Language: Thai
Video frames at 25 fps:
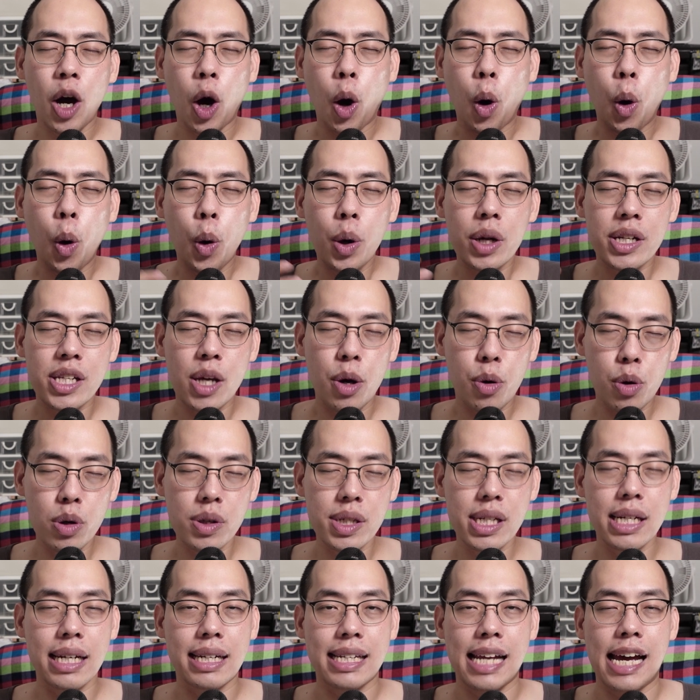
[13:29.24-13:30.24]
คุณจะรู้
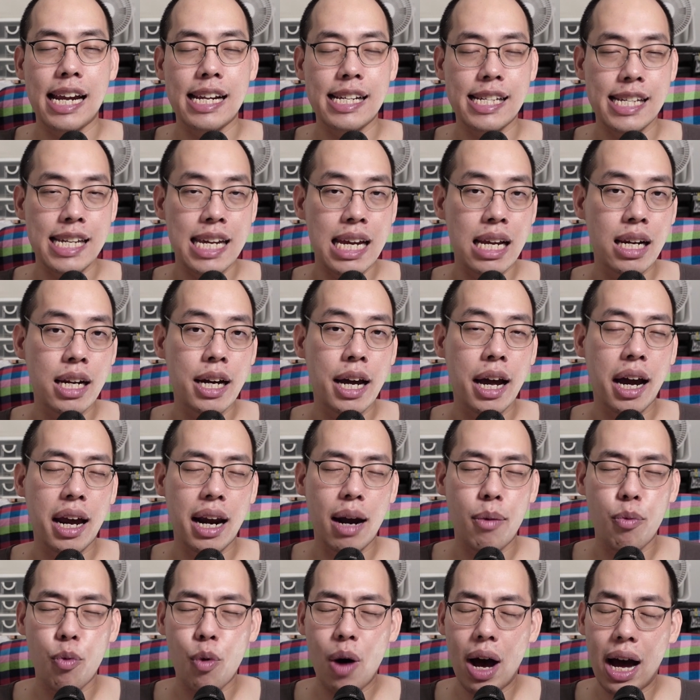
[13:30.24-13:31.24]
สึกทันทีเลยค
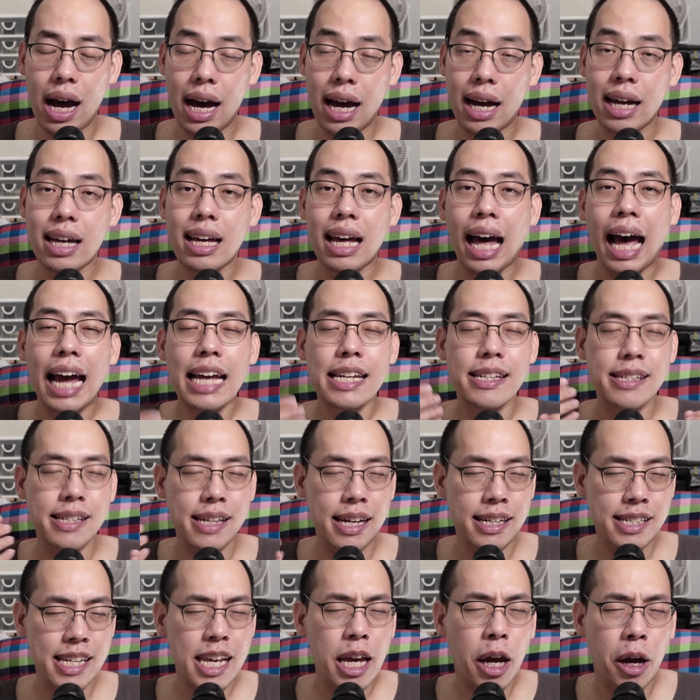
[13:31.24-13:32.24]
รับว่าไอ้เสีย
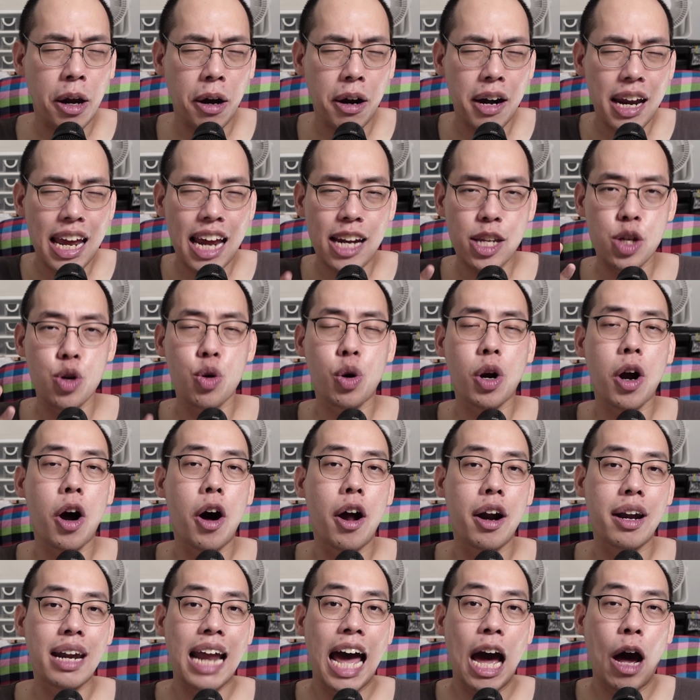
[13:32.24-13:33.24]
งที่เครียดอยู่ก่อ
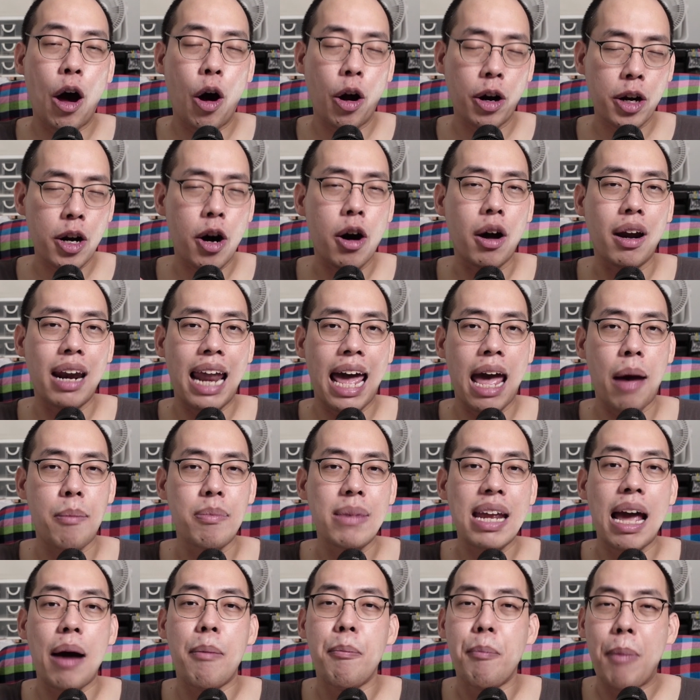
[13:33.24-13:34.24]
นหน้าของดอกแหลม
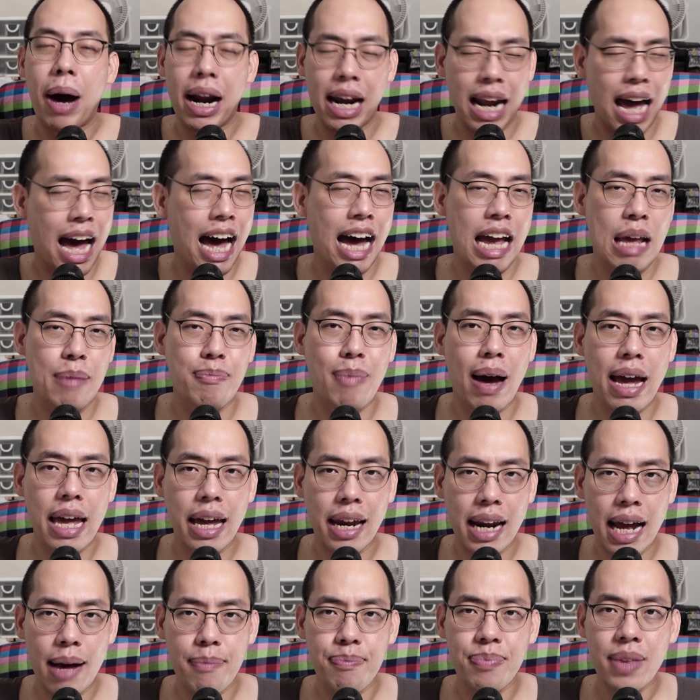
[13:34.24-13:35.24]
เนี่ยมันหายไป
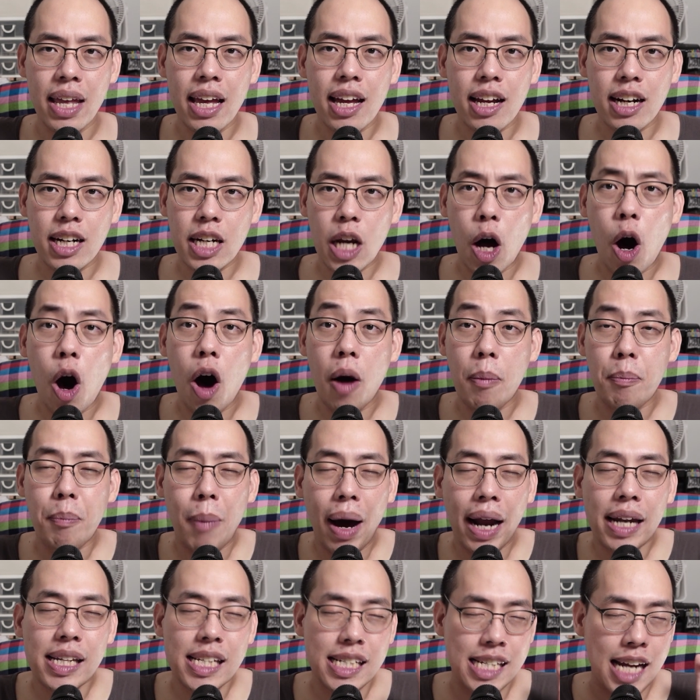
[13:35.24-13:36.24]
ครับดอก
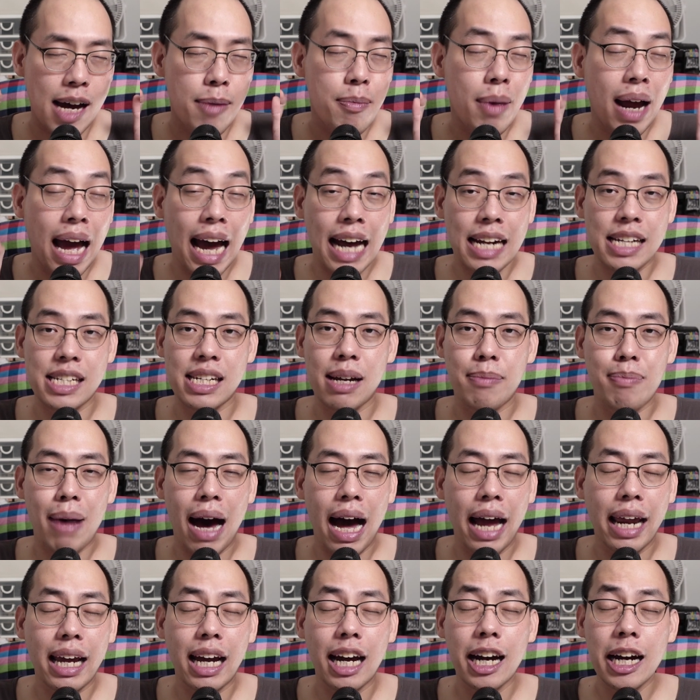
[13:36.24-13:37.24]
มันจะทำงานสบา
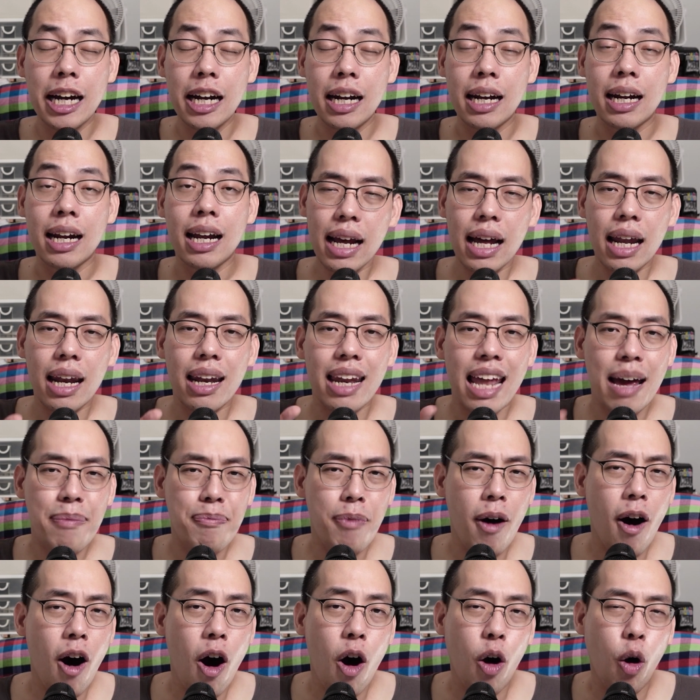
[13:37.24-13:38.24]
ยขึ้นและ
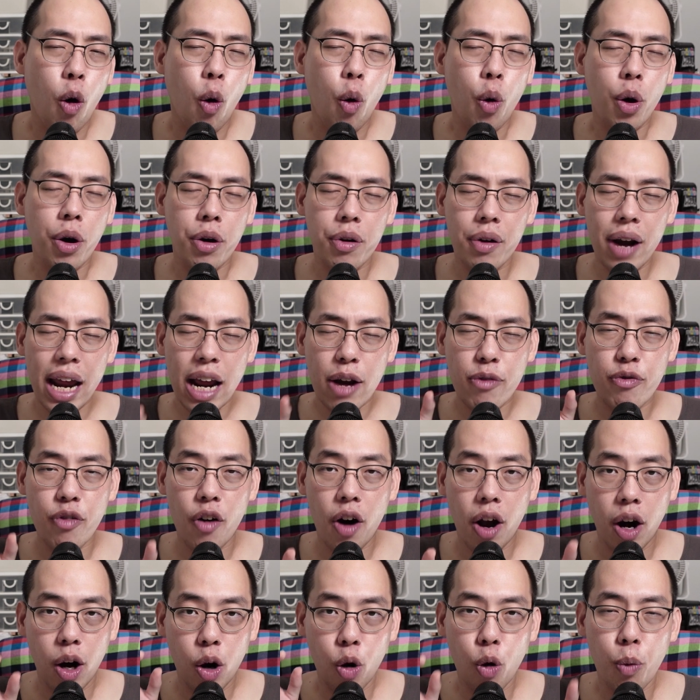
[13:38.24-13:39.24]
พอคุณเร่งวอ
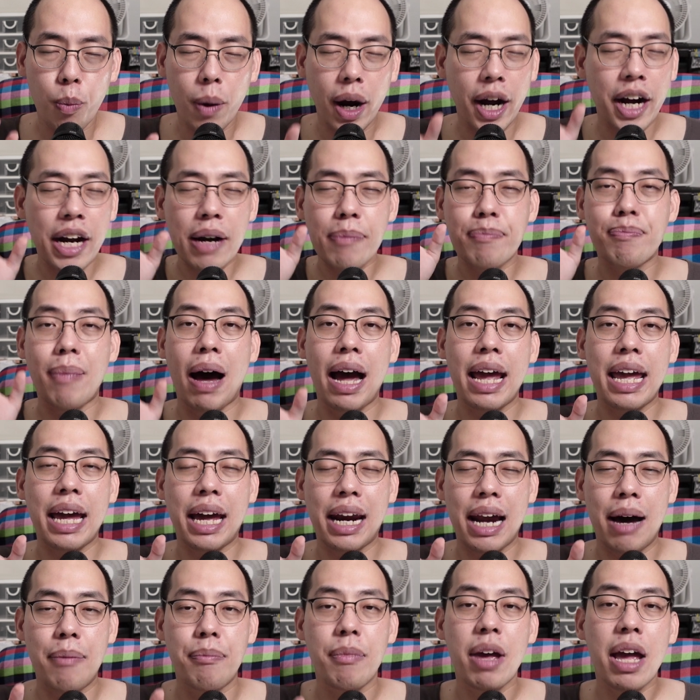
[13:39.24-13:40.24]
ลลุ่มขึ้นไปค
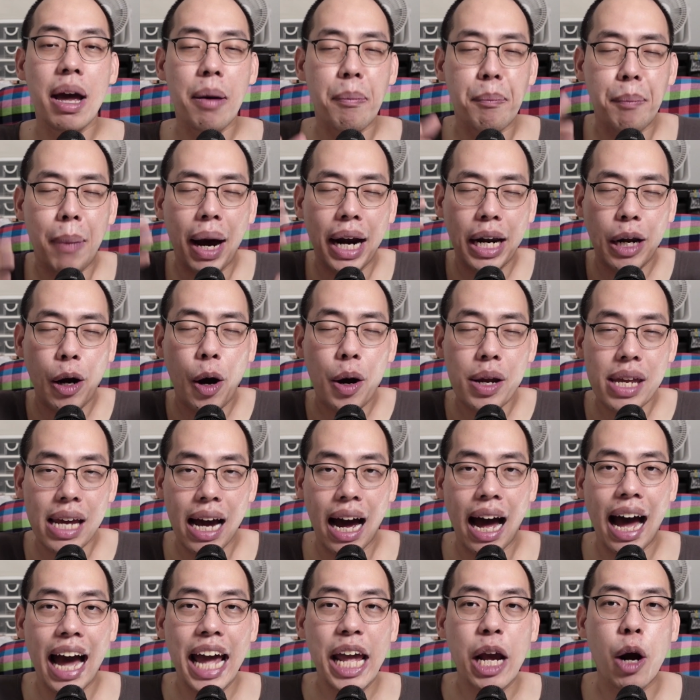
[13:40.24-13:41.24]
รับมันก็ยัง
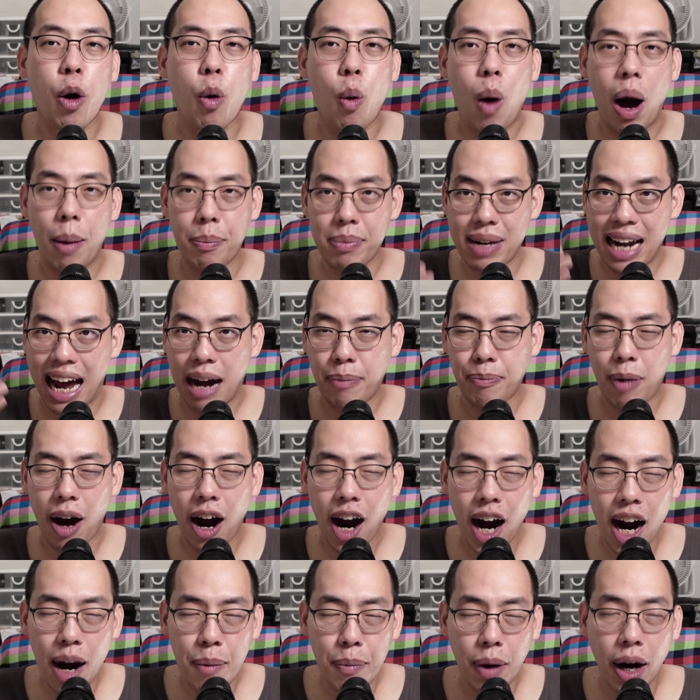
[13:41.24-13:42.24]
ให้ความดัง
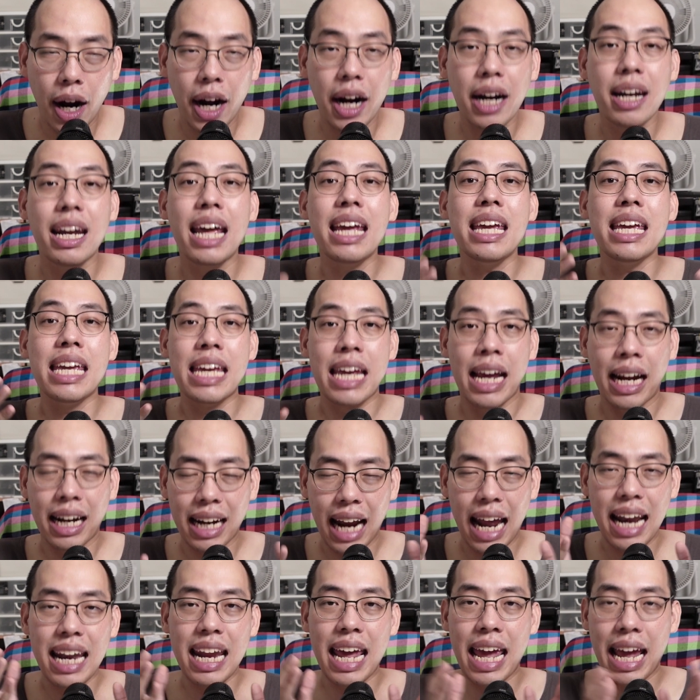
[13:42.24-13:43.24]
เพิ่มขึ้นได้อีก
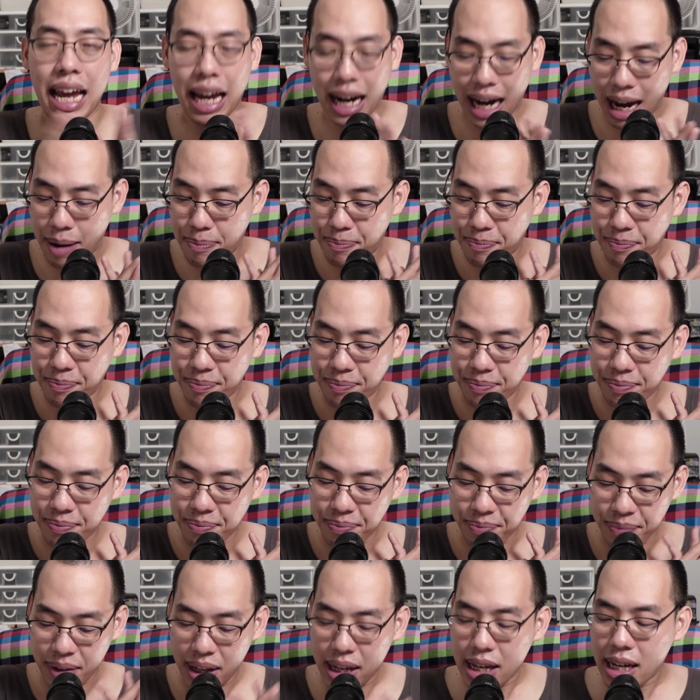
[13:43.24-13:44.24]
นั่นเองครับ
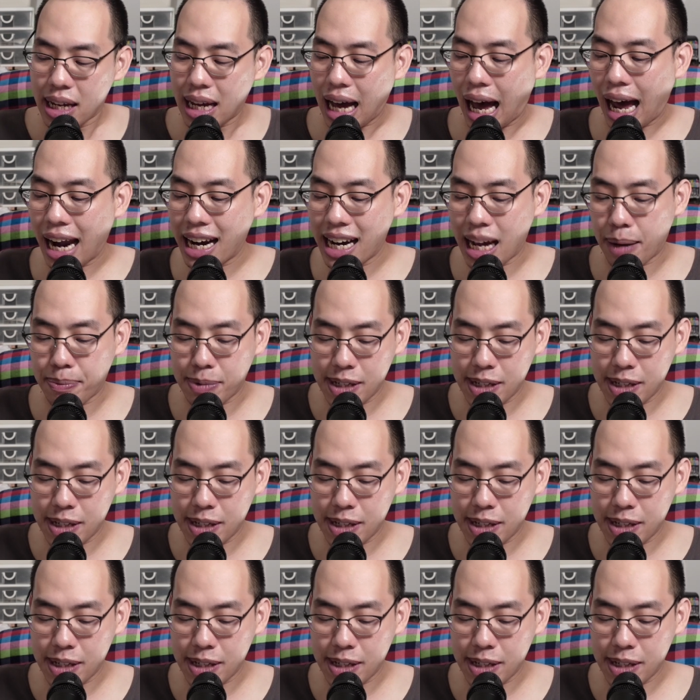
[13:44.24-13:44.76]
อันดับ